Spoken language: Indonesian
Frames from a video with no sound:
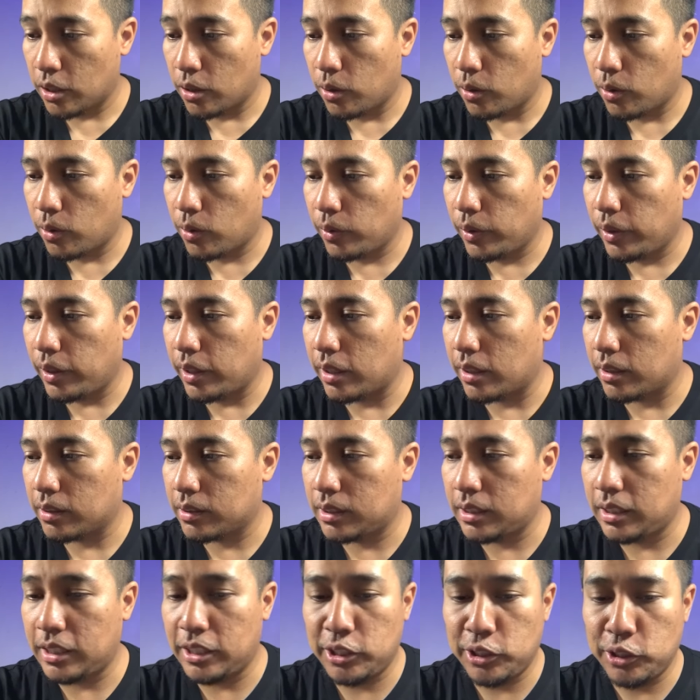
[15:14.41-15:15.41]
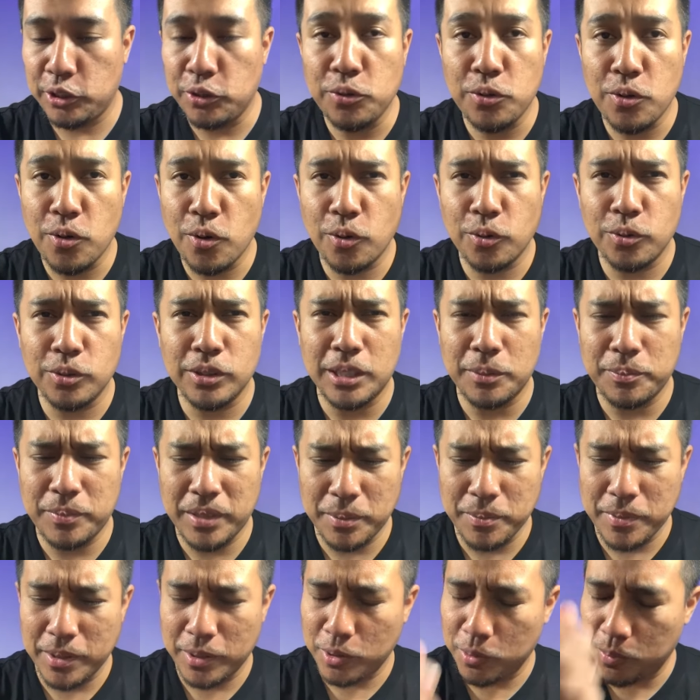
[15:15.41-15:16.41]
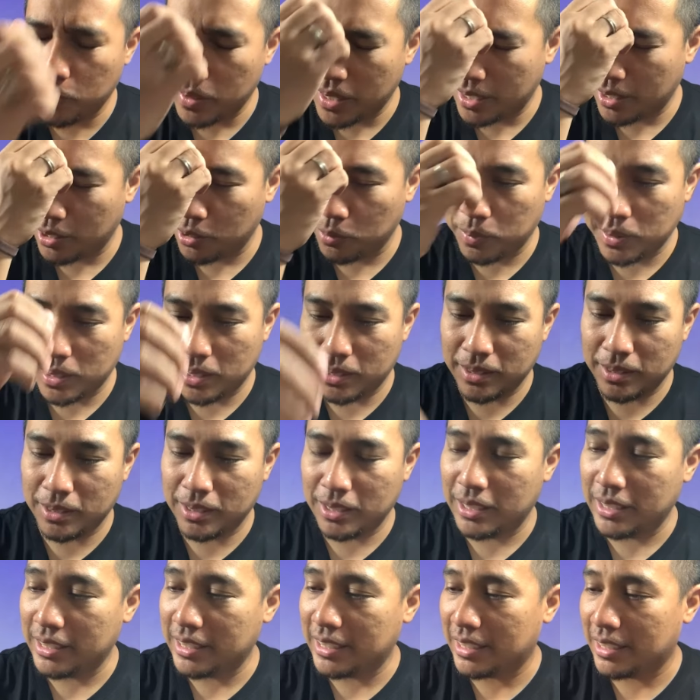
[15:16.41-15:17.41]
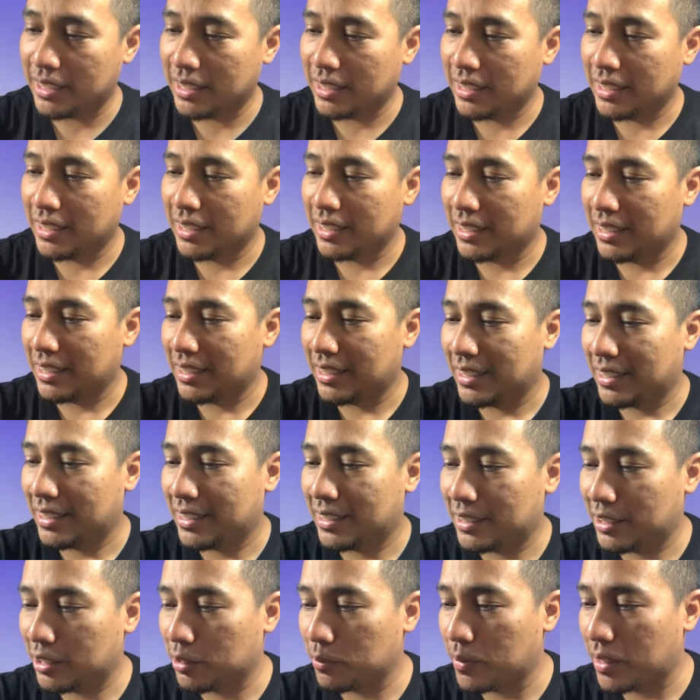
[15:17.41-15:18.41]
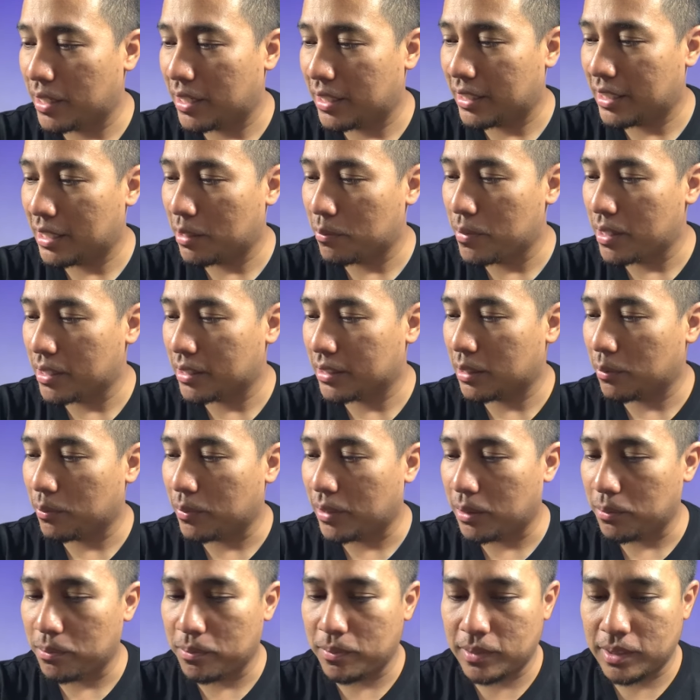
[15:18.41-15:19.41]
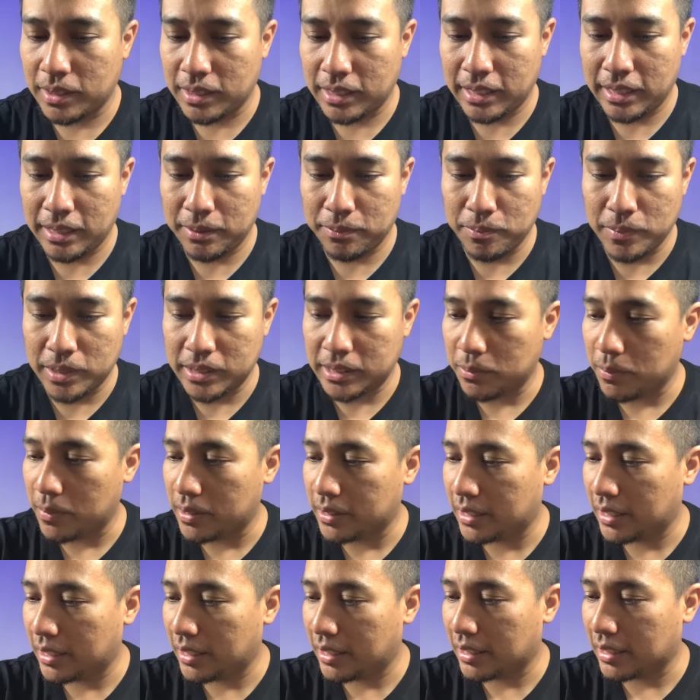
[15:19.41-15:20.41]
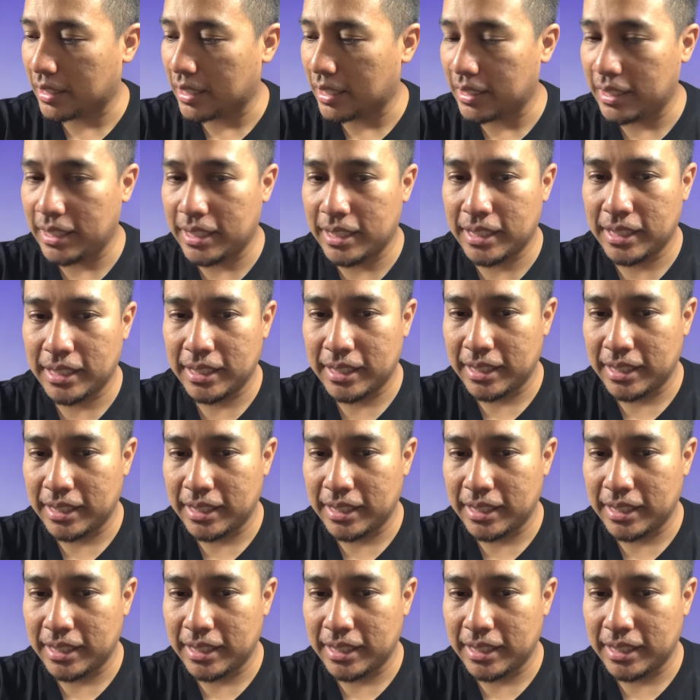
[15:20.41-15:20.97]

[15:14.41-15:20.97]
oh iya si you know who tapi abang lupa lupa ininya coba nanti abang sambil baca-baca ingat lagi ya